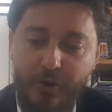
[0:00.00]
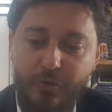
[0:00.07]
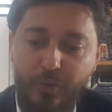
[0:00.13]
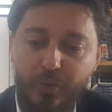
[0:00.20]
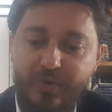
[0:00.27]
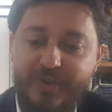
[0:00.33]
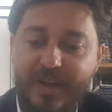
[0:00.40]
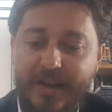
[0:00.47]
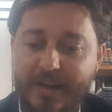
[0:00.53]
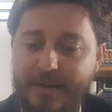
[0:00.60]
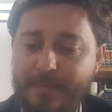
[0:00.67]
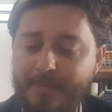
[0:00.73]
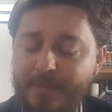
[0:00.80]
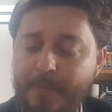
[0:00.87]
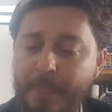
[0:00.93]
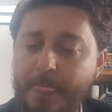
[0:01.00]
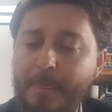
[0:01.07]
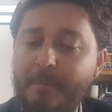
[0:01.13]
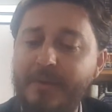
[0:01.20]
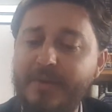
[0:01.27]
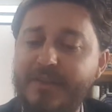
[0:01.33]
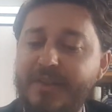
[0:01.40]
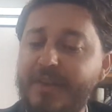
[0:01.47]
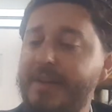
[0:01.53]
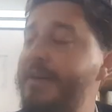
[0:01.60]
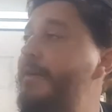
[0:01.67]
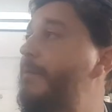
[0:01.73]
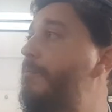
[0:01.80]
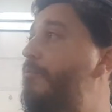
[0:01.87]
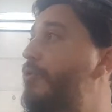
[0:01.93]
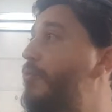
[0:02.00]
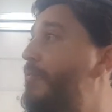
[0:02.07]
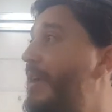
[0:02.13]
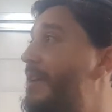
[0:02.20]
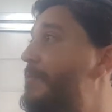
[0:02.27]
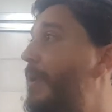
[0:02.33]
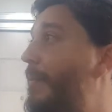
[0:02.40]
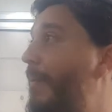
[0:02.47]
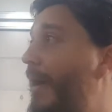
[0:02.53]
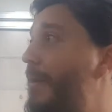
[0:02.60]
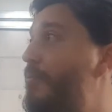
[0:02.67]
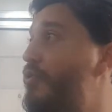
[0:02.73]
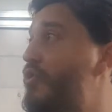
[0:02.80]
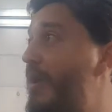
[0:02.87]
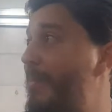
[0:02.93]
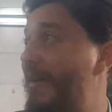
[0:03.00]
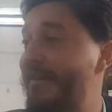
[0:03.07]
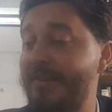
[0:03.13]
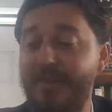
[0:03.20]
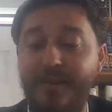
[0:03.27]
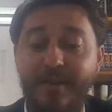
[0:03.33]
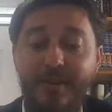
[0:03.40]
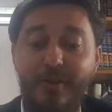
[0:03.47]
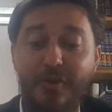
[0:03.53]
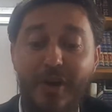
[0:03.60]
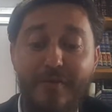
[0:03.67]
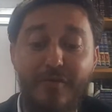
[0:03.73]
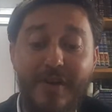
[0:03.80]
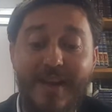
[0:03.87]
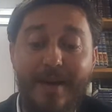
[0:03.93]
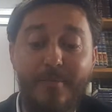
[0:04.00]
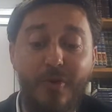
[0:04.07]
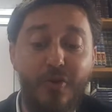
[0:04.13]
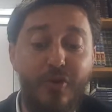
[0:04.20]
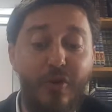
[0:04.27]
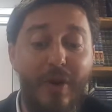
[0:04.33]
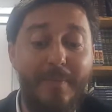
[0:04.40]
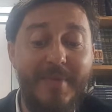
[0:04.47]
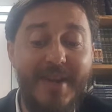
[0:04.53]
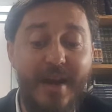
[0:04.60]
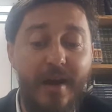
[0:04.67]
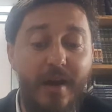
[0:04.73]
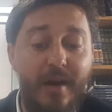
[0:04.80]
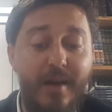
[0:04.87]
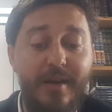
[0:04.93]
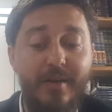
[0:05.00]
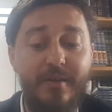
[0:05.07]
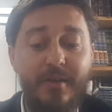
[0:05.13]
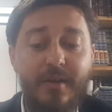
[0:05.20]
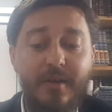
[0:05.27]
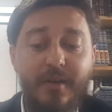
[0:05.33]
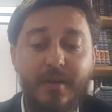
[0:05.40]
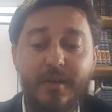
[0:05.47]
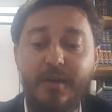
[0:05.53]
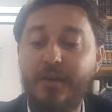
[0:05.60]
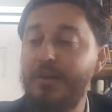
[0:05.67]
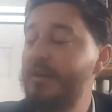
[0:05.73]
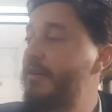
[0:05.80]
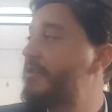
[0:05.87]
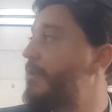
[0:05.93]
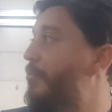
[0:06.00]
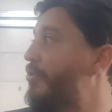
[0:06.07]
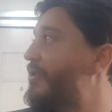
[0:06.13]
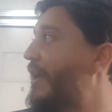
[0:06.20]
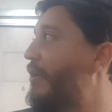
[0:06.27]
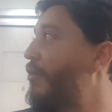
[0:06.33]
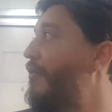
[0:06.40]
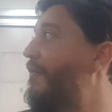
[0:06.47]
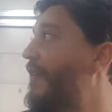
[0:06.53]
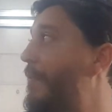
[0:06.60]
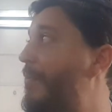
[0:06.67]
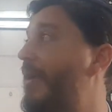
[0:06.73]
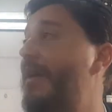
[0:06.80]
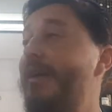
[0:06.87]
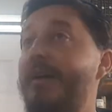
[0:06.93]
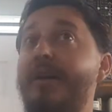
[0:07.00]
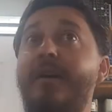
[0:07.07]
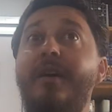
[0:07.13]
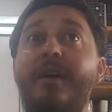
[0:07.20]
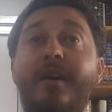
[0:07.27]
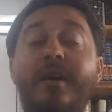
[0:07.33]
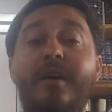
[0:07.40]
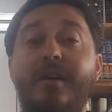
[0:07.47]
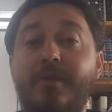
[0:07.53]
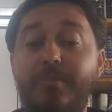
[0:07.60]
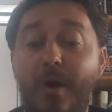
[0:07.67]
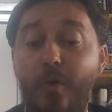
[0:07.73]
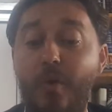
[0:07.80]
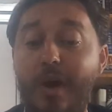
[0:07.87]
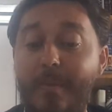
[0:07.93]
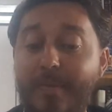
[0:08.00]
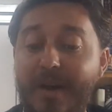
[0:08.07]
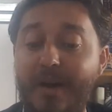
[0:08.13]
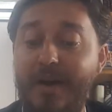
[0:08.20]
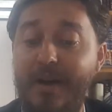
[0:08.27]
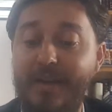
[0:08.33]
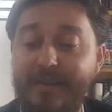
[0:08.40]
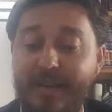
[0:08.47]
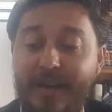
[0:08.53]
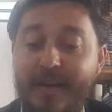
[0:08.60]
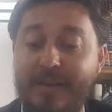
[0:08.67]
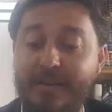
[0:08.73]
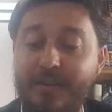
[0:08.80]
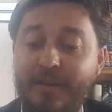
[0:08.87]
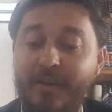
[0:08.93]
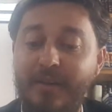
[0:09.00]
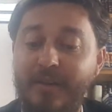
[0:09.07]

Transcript: Tout ça, c'est pour bien se préparer pour Shabbat. On a vu également que à Minha, c'est pour ça qu'on fait pas eh, Hatan,